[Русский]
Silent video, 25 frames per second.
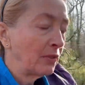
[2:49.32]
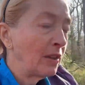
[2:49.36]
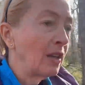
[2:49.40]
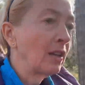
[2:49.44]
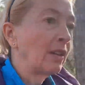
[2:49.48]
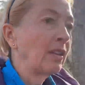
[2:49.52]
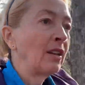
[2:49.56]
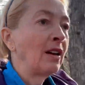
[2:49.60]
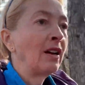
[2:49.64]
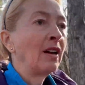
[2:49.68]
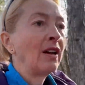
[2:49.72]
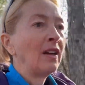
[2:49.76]

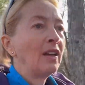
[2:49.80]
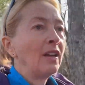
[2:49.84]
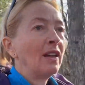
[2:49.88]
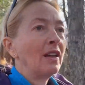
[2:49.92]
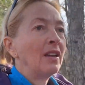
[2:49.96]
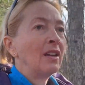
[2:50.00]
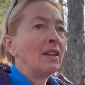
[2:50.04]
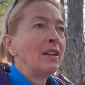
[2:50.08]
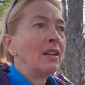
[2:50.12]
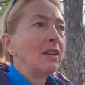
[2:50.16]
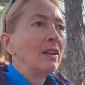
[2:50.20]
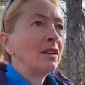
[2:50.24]
наверное,
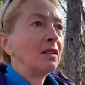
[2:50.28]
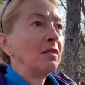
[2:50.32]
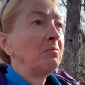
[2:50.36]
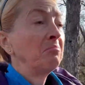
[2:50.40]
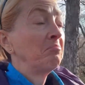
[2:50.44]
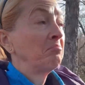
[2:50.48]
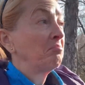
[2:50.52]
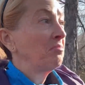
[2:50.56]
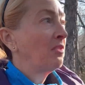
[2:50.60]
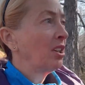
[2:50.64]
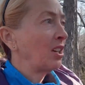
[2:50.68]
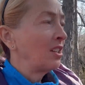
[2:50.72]

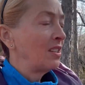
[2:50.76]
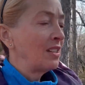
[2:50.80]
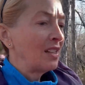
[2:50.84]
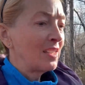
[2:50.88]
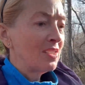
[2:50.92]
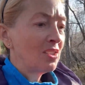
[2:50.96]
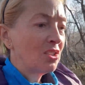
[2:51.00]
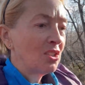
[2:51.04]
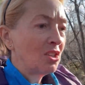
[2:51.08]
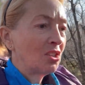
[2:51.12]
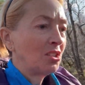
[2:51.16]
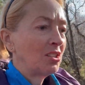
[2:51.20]

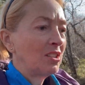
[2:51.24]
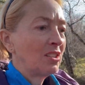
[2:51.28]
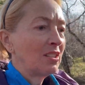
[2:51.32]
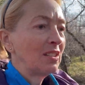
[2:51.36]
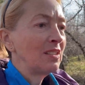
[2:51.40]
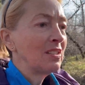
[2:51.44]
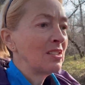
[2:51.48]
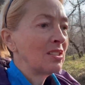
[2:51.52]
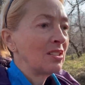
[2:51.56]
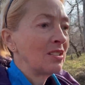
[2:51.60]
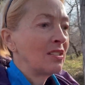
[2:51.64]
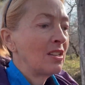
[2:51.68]

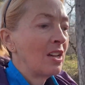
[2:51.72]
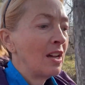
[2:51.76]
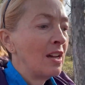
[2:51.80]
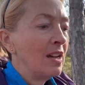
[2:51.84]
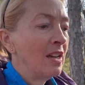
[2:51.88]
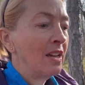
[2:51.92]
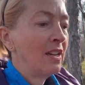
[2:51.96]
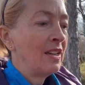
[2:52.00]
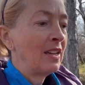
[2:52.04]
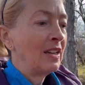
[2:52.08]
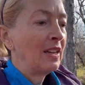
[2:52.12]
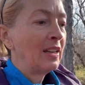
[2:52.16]
13-14.
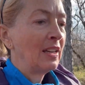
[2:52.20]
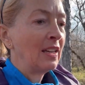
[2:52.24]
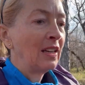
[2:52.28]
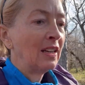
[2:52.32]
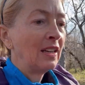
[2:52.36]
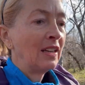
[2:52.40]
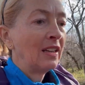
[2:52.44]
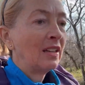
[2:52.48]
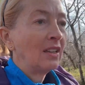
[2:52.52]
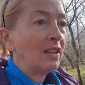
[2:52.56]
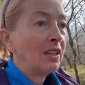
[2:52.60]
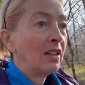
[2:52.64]

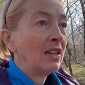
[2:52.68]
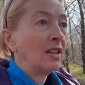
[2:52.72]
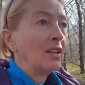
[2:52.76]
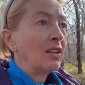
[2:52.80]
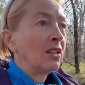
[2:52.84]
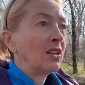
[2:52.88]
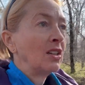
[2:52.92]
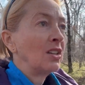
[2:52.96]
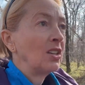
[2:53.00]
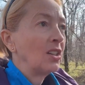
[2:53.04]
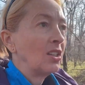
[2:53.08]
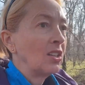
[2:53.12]

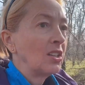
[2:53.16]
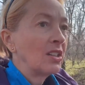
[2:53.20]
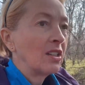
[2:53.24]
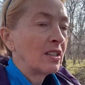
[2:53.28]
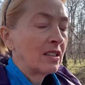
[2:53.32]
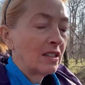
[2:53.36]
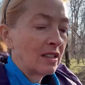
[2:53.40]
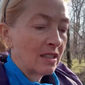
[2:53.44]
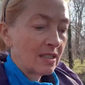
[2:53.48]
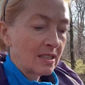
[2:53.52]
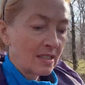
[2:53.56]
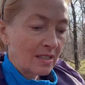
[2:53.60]
И как
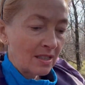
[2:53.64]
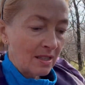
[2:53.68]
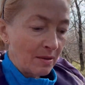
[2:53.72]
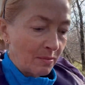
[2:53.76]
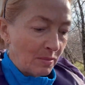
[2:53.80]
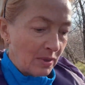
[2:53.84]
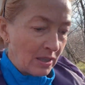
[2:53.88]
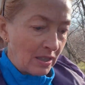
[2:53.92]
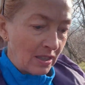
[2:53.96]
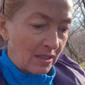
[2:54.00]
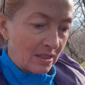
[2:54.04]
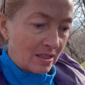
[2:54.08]
раз
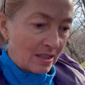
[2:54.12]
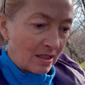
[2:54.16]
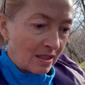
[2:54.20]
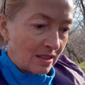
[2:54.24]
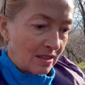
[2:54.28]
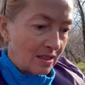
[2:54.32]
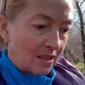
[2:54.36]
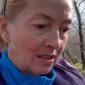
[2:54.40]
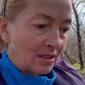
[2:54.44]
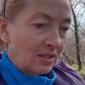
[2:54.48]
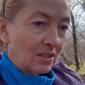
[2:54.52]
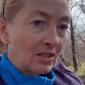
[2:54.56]
самая
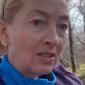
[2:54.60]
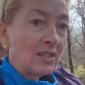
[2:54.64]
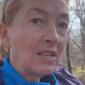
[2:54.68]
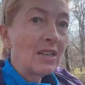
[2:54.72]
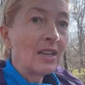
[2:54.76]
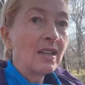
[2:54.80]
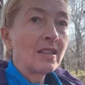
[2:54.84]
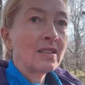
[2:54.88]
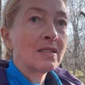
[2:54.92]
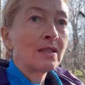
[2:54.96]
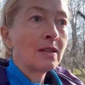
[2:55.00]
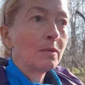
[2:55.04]
середина
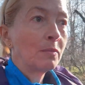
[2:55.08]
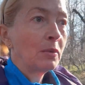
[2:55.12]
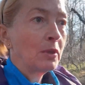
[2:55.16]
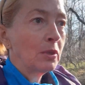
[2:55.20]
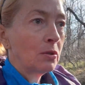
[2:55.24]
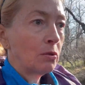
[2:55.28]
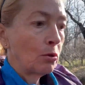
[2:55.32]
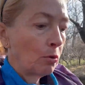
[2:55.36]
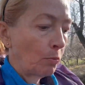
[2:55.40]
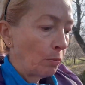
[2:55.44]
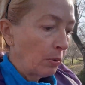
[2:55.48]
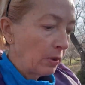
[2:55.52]
дня, самое
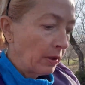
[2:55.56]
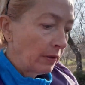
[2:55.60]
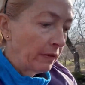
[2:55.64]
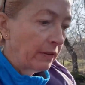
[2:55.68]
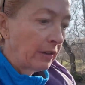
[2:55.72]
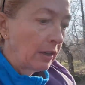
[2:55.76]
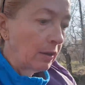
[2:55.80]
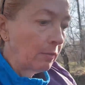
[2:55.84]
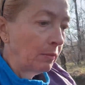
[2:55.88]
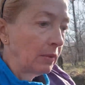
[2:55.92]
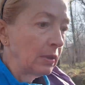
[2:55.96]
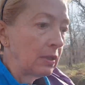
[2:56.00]
теплое
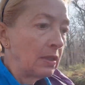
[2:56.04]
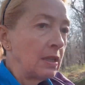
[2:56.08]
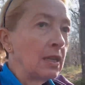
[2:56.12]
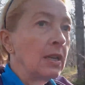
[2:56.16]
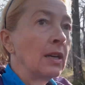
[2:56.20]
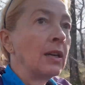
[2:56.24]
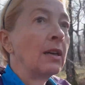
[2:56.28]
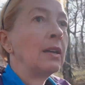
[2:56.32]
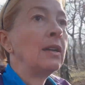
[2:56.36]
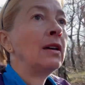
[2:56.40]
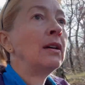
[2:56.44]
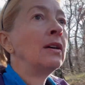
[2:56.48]
время
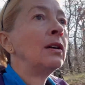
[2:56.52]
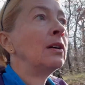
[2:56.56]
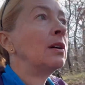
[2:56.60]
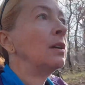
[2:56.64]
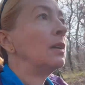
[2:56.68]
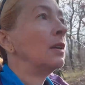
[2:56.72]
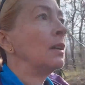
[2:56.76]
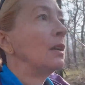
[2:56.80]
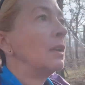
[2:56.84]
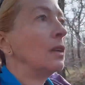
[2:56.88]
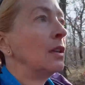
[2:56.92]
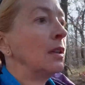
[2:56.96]
дня.
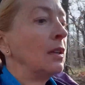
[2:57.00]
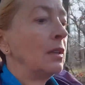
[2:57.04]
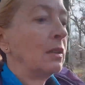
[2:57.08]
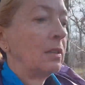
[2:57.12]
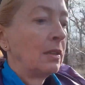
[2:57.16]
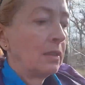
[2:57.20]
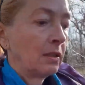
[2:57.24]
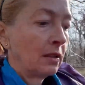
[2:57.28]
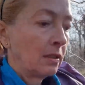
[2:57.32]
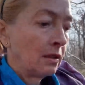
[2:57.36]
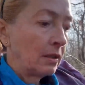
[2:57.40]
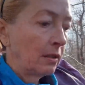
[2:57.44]

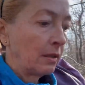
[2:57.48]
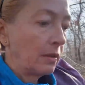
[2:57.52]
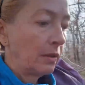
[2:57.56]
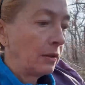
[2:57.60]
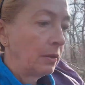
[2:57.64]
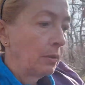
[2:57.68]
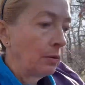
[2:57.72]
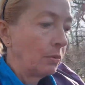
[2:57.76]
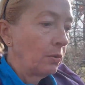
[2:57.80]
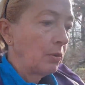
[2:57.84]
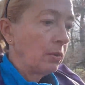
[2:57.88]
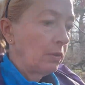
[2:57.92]

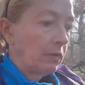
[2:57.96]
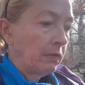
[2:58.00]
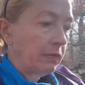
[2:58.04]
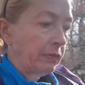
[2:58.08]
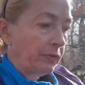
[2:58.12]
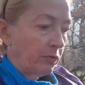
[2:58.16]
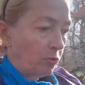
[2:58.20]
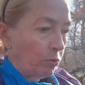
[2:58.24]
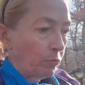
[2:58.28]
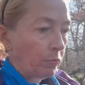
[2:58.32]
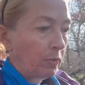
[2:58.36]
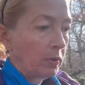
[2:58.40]
Ну и в
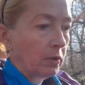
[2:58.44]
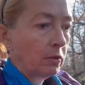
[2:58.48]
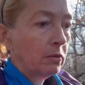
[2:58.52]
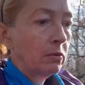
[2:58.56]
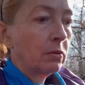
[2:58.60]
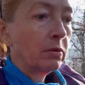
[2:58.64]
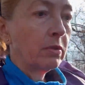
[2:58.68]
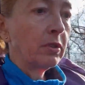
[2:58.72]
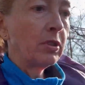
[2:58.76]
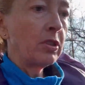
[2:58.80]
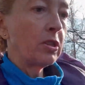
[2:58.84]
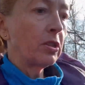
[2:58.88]
теплой
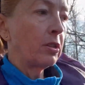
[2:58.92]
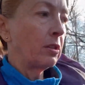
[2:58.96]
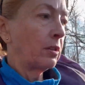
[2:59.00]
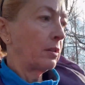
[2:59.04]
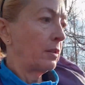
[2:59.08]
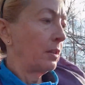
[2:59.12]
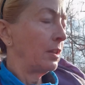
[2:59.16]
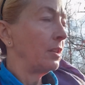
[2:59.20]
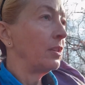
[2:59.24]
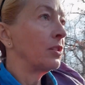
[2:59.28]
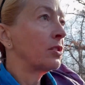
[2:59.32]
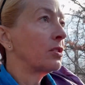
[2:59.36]
курточке,
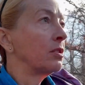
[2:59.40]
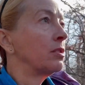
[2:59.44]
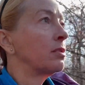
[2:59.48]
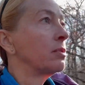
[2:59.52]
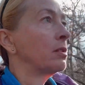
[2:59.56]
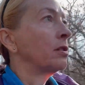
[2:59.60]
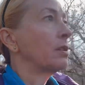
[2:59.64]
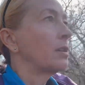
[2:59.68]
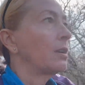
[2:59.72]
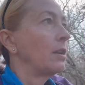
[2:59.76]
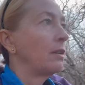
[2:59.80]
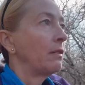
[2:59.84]
конечно,
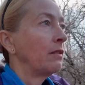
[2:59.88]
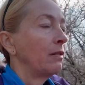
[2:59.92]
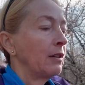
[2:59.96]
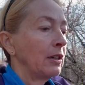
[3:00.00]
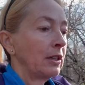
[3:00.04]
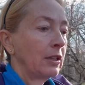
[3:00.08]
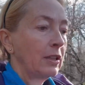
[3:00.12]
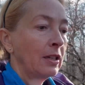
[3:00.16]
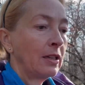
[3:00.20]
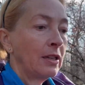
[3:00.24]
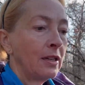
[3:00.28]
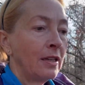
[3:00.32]

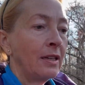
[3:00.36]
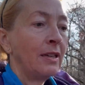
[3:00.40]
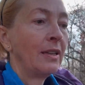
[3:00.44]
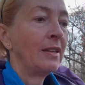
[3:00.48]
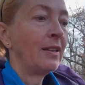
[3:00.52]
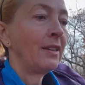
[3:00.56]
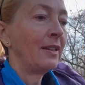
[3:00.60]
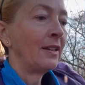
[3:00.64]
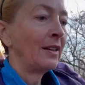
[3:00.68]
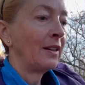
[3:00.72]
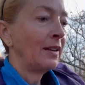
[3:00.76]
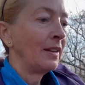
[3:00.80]
жарковато.
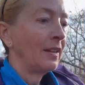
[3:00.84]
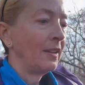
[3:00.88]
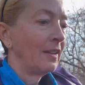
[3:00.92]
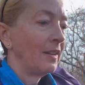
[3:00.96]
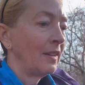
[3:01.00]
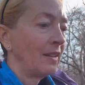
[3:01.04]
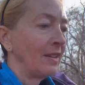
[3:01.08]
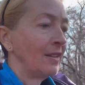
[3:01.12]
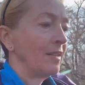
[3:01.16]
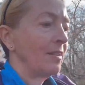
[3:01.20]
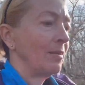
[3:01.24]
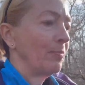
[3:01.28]

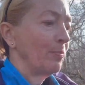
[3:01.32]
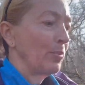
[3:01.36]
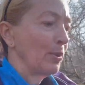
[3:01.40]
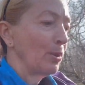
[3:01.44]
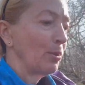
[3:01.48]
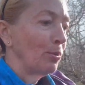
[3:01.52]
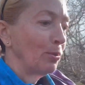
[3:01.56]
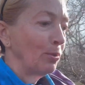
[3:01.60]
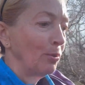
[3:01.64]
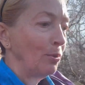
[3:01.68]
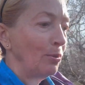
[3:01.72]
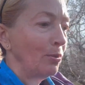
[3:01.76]

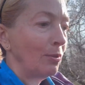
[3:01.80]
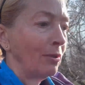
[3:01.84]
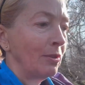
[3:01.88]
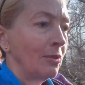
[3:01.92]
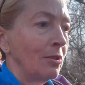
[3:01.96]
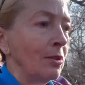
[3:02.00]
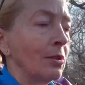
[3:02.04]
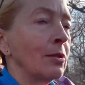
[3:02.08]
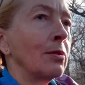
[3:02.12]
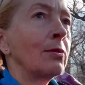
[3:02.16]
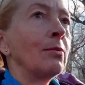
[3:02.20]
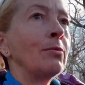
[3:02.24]
Походную
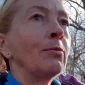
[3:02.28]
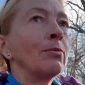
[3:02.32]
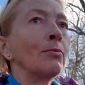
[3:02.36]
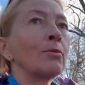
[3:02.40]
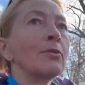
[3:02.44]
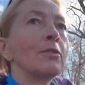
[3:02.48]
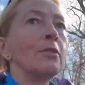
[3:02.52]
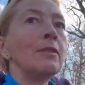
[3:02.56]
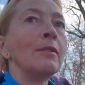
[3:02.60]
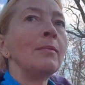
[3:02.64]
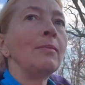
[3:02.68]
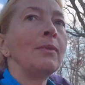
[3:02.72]
одежду
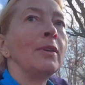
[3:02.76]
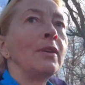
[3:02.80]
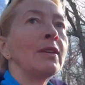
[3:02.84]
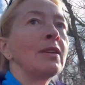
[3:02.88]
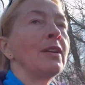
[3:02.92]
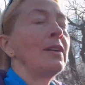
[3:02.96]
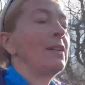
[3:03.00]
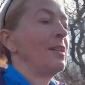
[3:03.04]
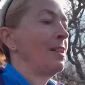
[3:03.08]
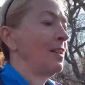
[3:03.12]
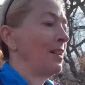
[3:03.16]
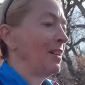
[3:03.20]
нужно иметь
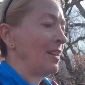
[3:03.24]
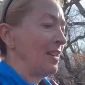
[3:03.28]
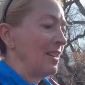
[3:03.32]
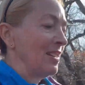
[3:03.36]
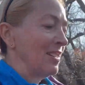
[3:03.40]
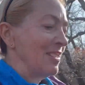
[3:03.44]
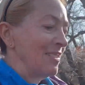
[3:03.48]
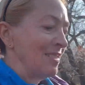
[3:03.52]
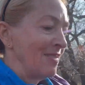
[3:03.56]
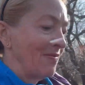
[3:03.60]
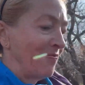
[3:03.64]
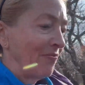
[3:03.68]

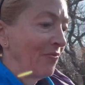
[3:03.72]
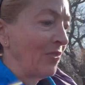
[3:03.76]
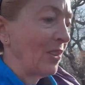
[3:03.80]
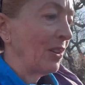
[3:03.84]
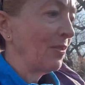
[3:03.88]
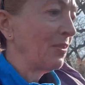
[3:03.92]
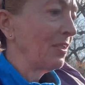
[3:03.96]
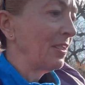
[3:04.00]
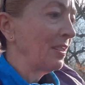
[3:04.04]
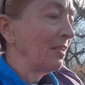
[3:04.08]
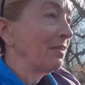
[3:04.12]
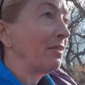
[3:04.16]
на все